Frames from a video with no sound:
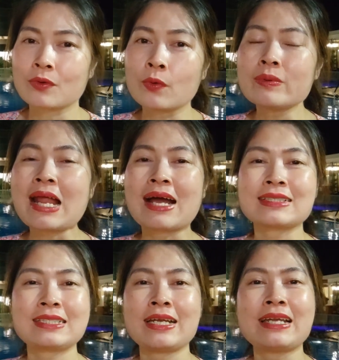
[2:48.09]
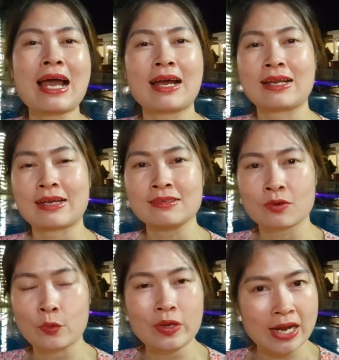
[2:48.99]
cũng đang trên đà là
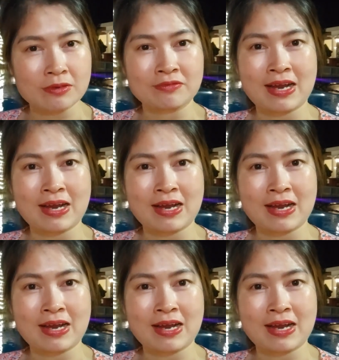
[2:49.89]
được quy hoạch